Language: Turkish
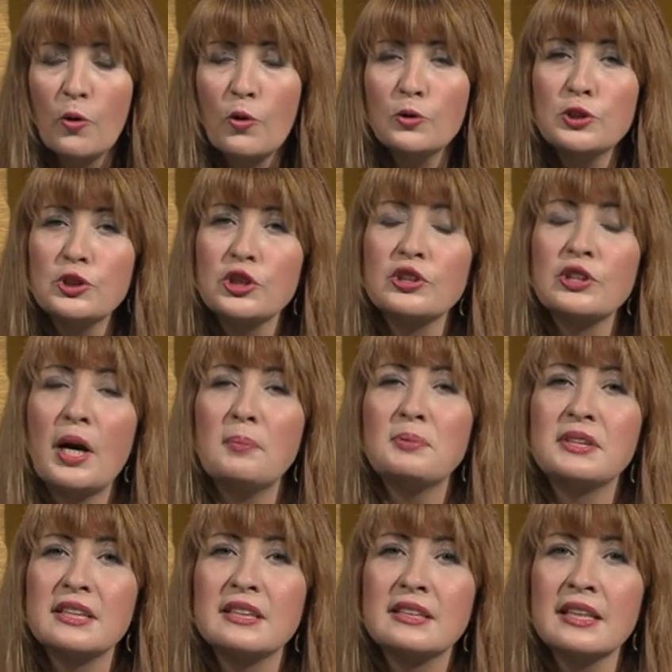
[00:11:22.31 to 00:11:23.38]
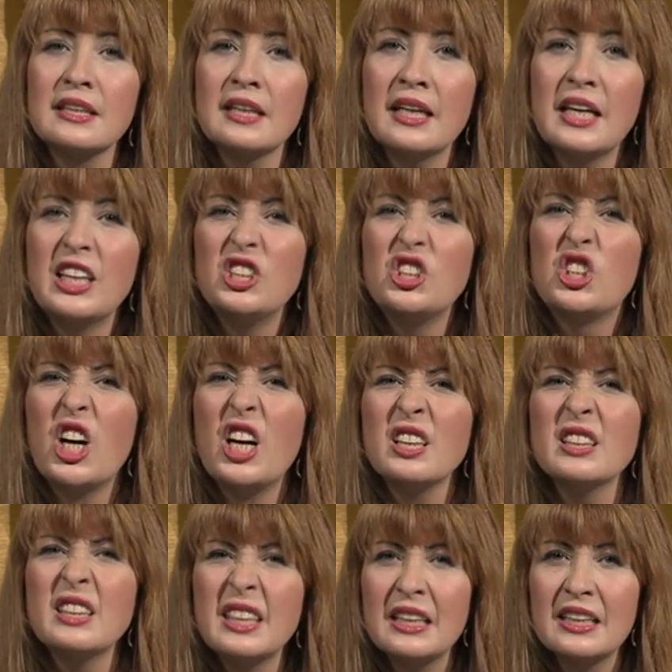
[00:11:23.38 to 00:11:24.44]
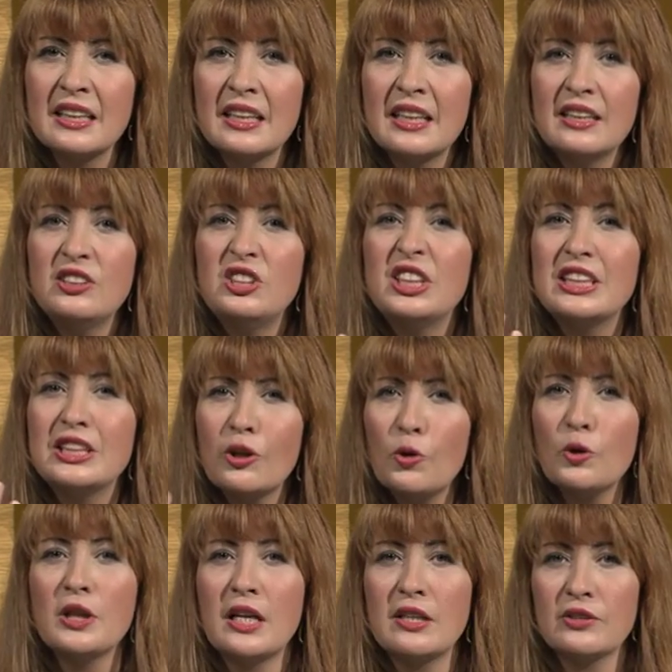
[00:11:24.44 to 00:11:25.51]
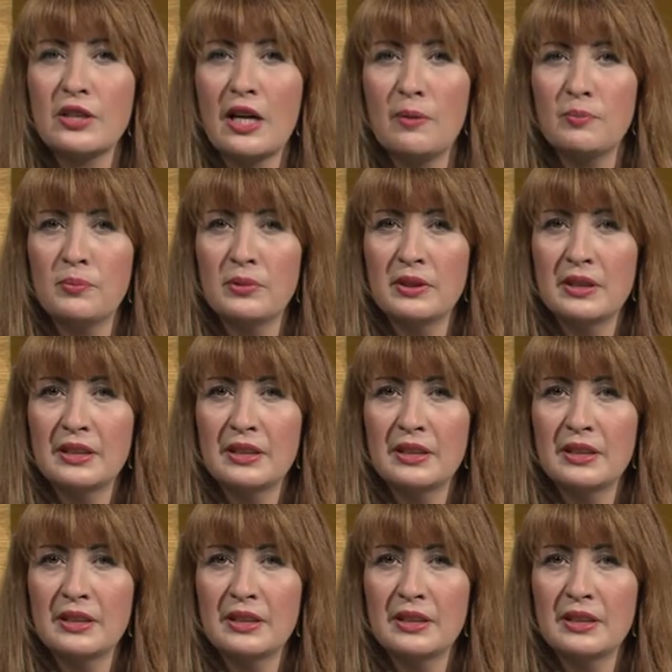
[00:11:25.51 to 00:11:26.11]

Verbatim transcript: Onun için Rab sizi canlı, diri olan Rab,